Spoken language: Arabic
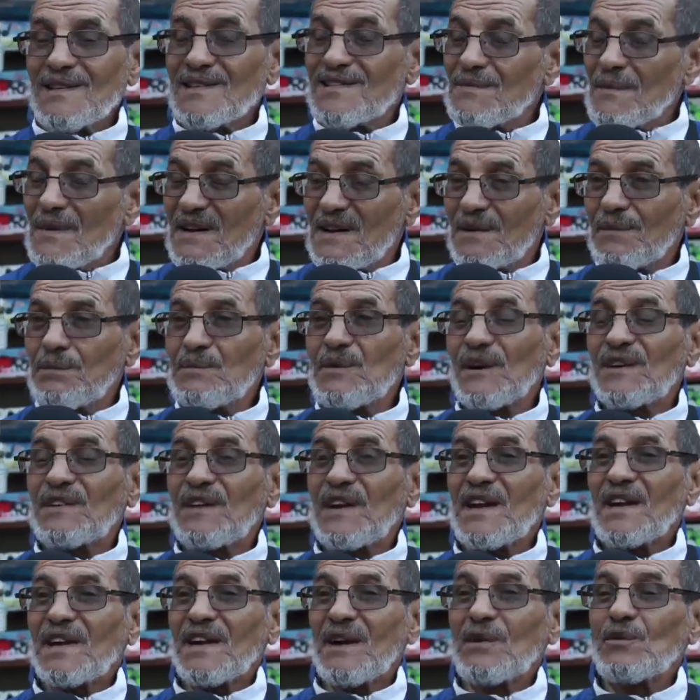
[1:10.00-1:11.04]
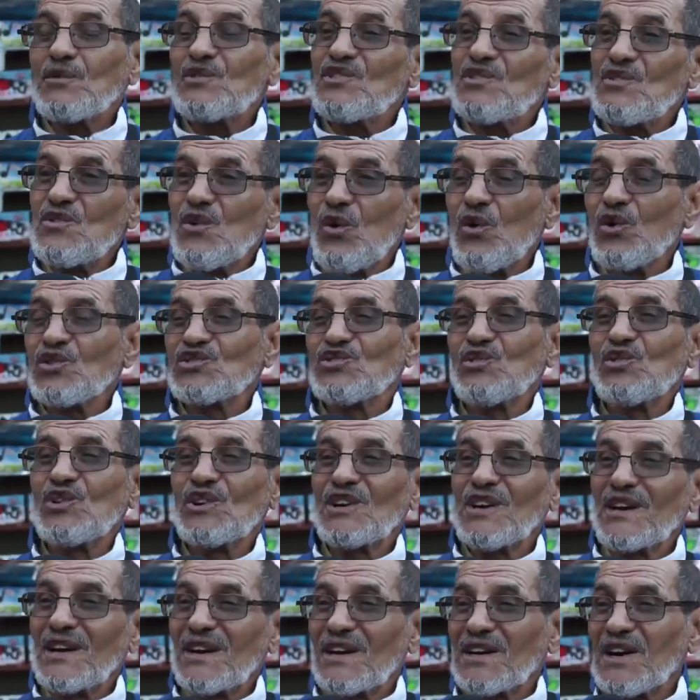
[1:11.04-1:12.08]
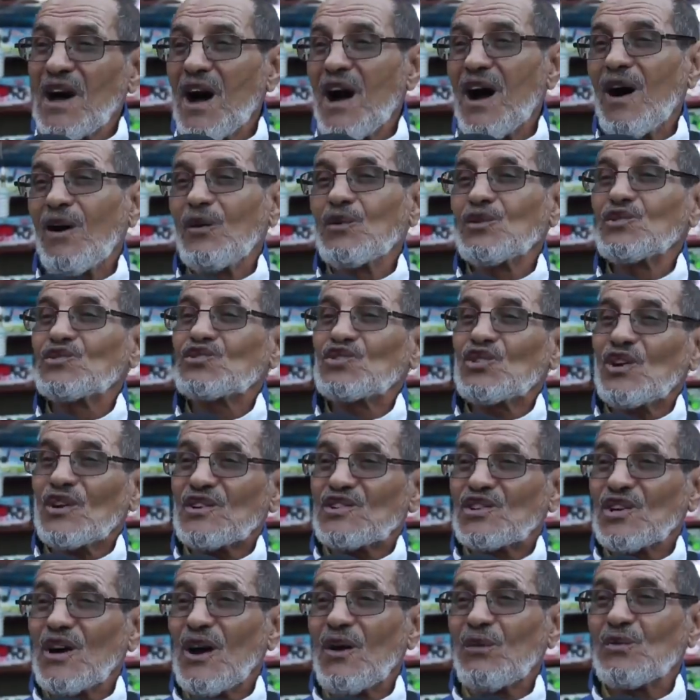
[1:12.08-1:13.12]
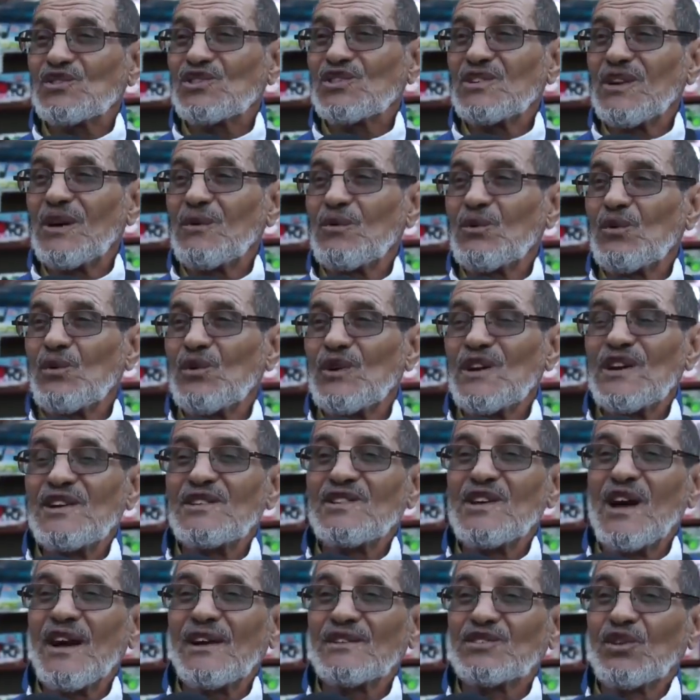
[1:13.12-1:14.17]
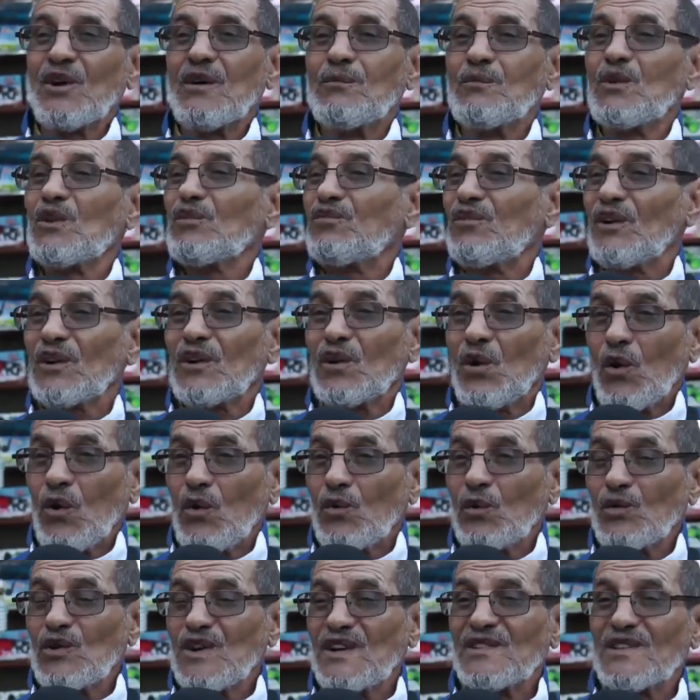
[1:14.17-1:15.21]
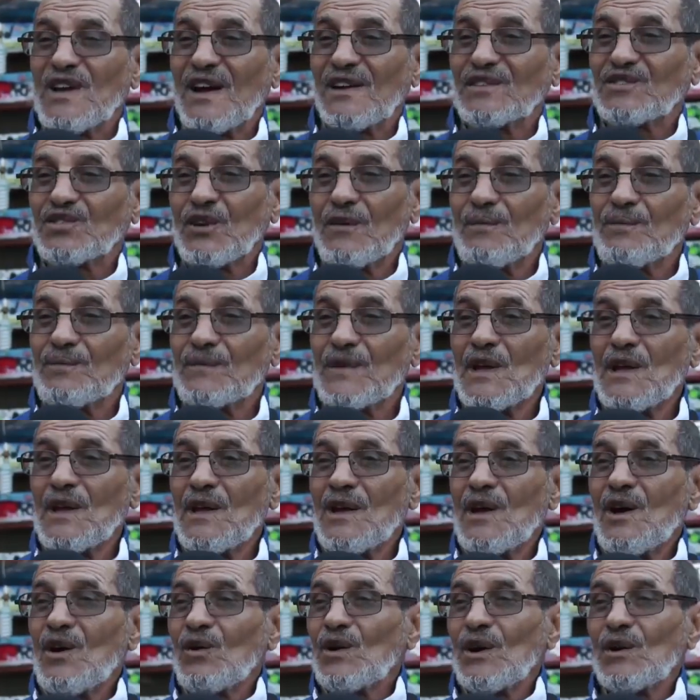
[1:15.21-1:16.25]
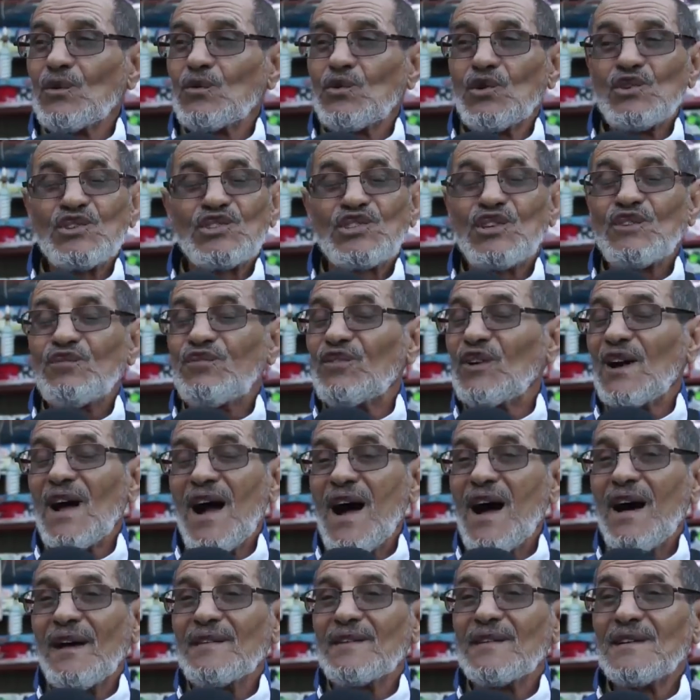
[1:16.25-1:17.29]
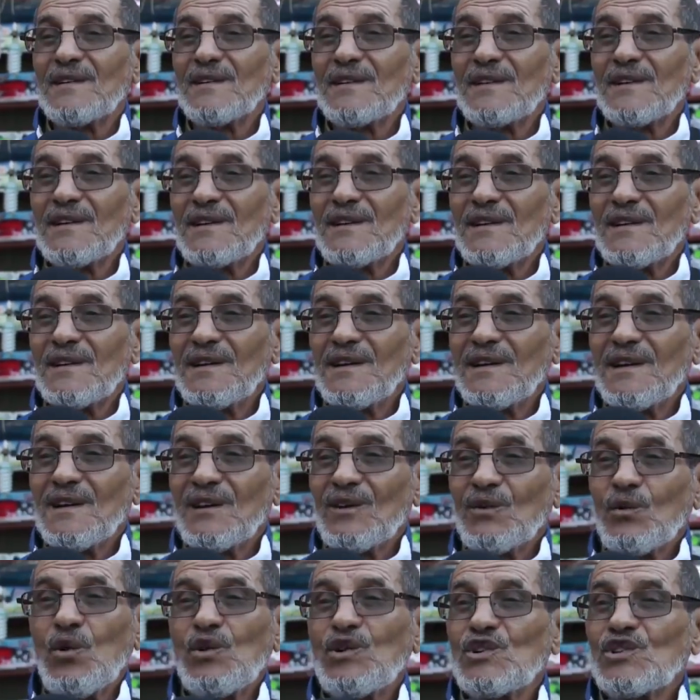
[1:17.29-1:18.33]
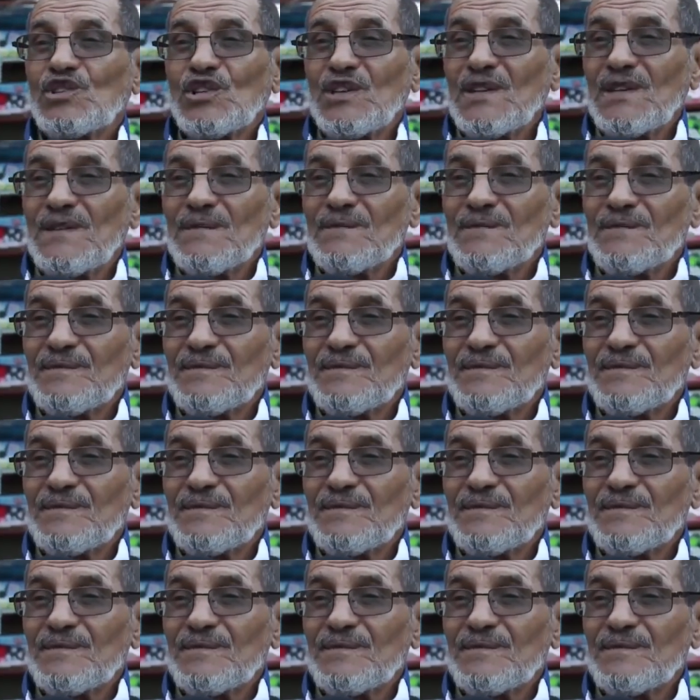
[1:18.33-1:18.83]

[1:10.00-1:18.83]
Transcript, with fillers: زمان بكري كانوا يلوزوا القرقاع والتقشا ويشلعوا لوليداتهم ويفرحوا وليداتهم كان كل شيء فرحان كل شيء